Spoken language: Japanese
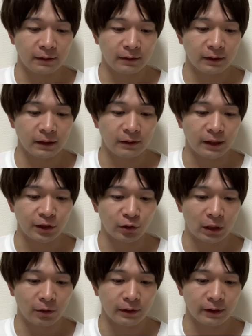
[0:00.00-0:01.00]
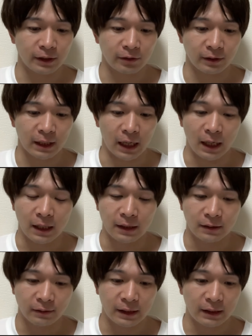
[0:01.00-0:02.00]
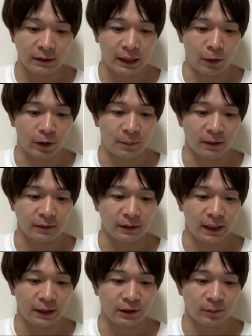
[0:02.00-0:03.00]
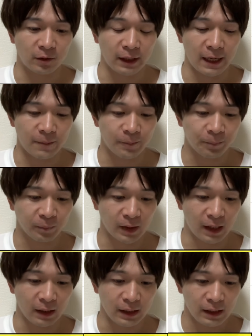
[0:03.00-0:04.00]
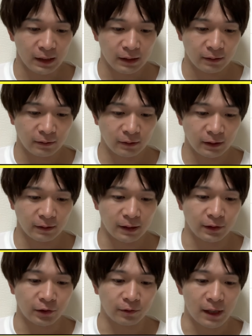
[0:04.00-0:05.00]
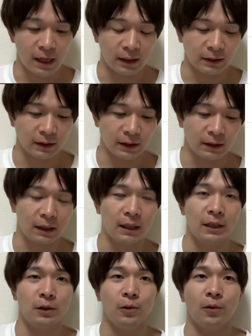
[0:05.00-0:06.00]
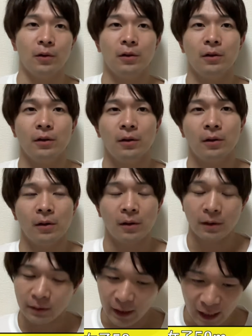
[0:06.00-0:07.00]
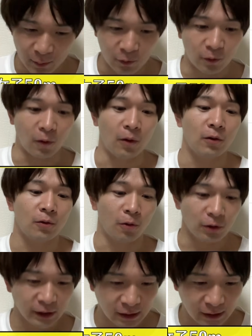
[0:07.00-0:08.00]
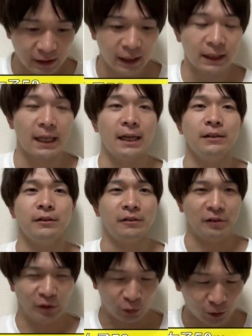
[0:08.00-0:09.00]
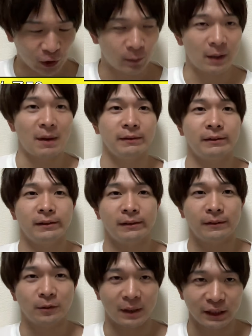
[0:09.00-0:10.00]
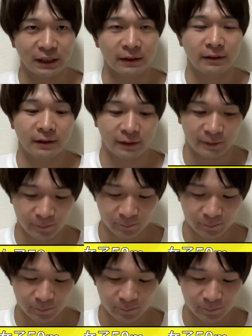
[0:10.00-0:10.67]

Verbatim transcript: 鈴木選手と青木選手が競っておりますね、いつもね。はい。鈴木選手はしっかりとタイムを更新してきて、すごいと思います。素晴らしいです。